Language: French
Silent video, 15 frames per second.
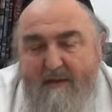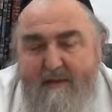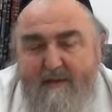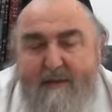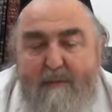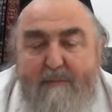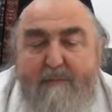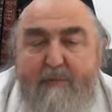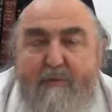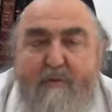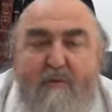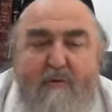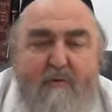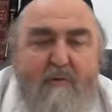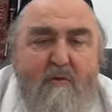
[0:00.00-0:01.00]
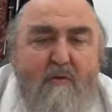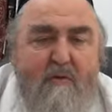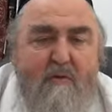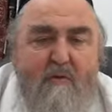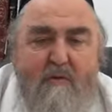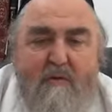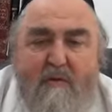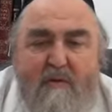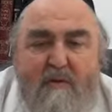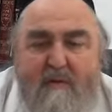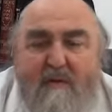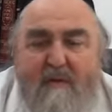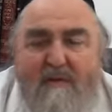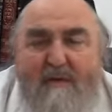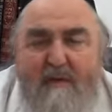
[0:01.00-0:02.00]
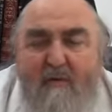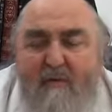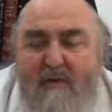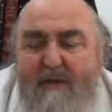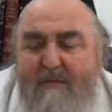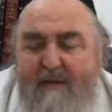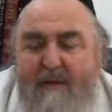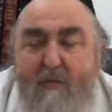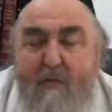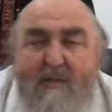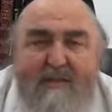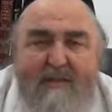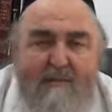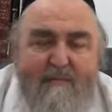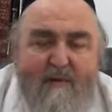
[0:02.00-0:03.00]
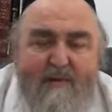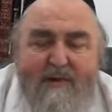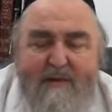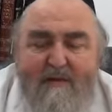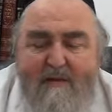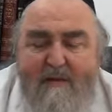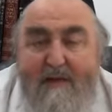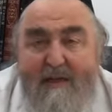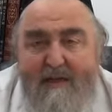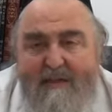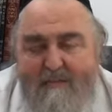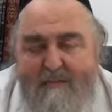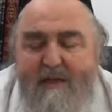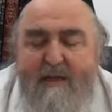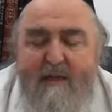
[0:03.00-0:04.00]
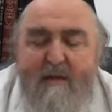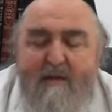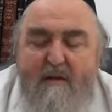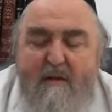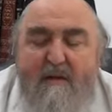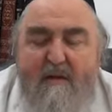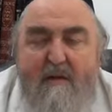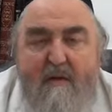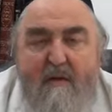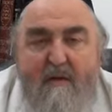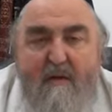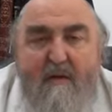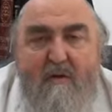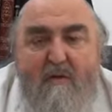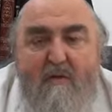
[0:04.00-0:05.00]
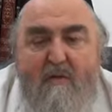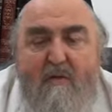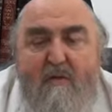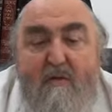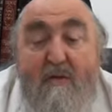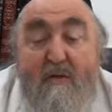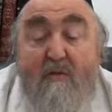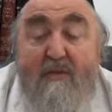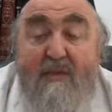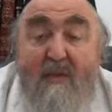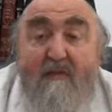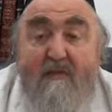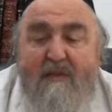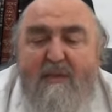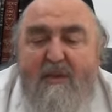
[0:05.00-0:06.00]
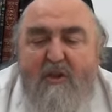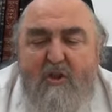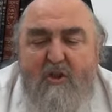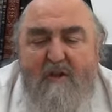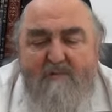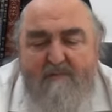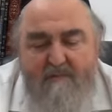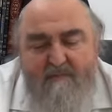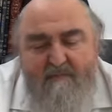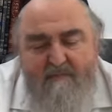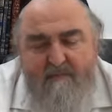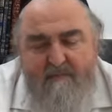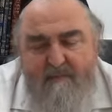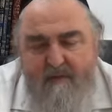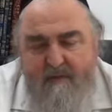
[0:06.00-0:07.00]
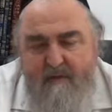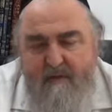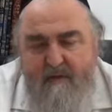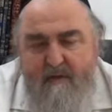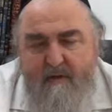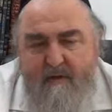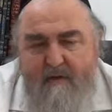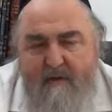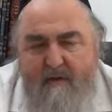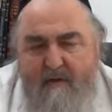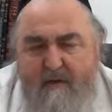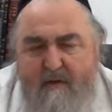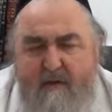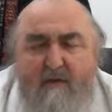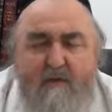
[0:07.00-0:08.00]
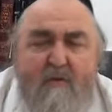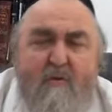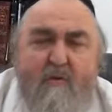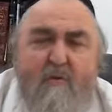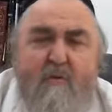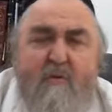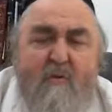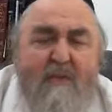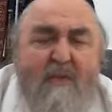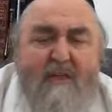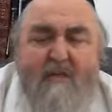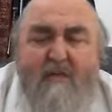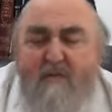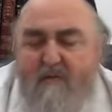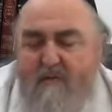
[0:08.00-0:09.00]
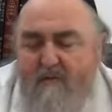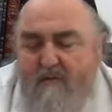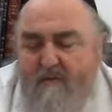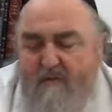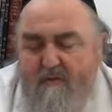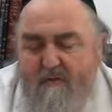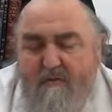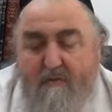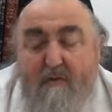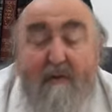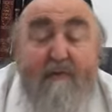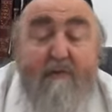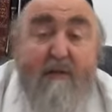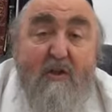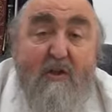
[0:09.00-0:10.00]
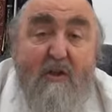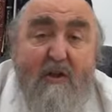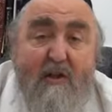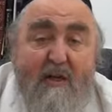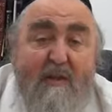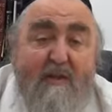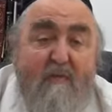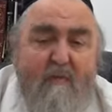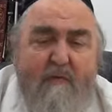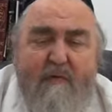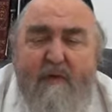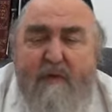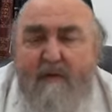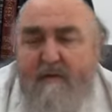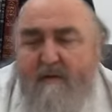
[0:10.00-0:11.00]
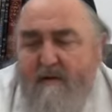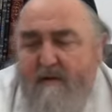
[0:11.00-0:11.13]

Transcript: Ça peut se, si on avait constamment à l'esprit qu'on est au service d'Hachem, alors dans toutes nos actions, on réfléchirait à ce qu'on fait.